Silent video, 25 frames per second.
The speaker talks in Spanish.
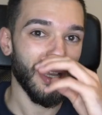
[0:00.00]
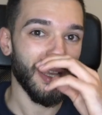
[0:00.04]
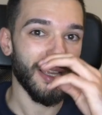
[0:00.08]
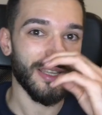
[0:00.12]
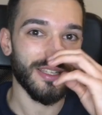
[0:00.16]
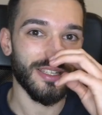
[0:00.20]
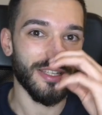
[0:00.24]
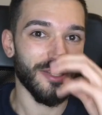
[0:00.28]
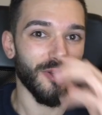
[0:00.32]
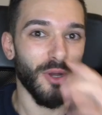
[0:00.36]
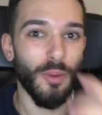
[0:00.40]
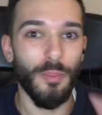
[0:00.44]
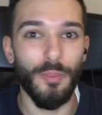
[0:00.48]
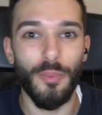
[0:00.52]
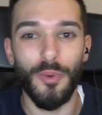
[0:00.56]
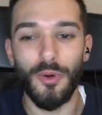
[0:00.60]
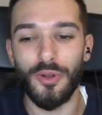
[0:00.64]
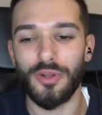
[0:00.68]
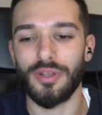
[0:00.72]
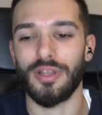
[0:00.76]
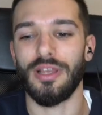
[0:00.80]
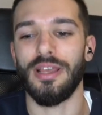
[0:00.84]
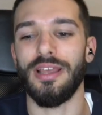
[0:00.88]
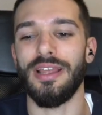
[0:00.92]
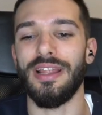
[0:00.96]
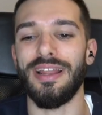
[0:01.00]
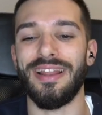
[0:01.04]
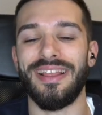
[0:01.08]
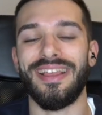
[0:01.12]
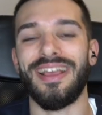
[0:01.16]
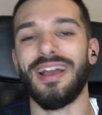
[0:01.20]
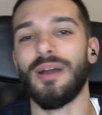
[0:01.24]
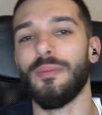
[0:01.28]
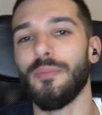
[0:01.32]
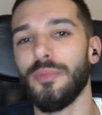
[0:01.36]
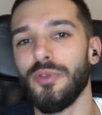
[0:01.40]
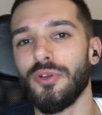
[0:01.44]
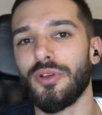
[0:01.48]
sino por el
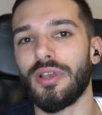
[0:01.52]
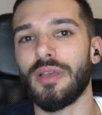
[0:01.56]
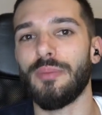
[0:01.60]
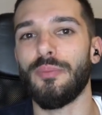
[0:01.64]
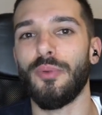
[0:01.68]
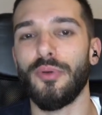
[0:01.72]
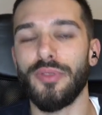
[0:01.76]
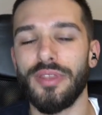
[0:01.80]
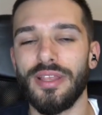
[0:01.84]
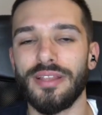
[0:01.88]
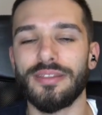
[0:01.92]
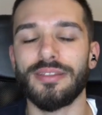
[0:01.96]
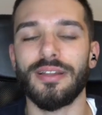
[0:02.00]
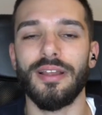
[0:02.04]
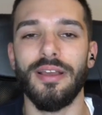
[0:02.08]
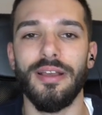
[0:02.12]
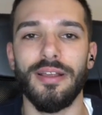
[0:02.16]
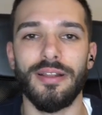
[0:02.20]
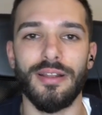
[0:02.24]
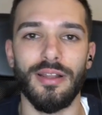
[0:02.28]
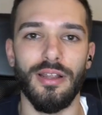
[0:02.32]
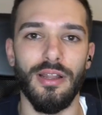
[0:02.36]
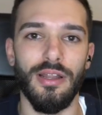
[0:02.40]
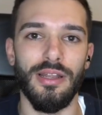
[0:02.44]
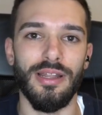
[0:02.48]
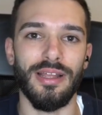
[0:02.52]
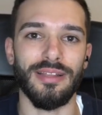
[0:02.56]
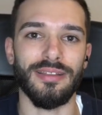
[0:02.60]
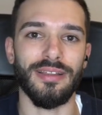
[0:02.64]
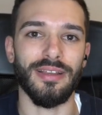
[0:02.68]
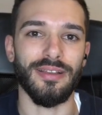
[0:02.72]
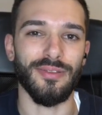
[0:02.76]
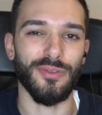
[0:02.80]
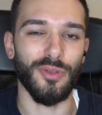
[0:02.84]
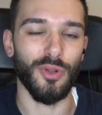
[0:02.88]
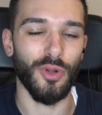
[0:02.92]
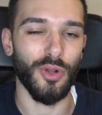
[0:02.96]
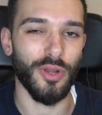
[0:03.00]
cambio que podía traer la
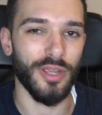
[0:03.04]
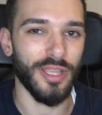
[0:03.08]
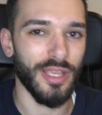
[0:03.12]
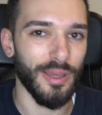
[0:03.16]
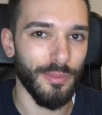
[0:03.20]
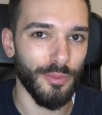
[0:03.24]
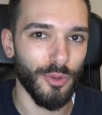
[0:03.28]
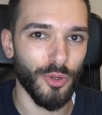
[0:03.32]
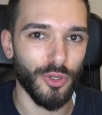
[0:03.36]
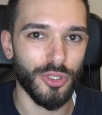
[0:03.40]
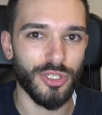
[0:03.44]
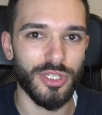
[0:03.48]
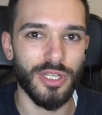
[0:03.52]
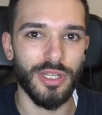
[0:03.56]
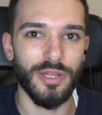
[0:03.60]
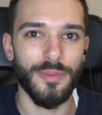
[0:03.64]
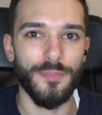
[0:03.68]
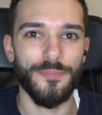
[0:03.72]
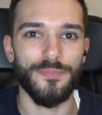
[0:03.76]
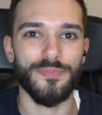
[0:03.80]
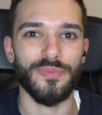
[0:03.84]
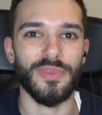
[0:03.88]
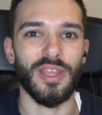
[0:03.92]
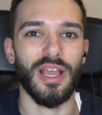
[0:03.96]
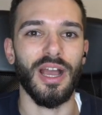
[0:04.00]
tecnología blockchain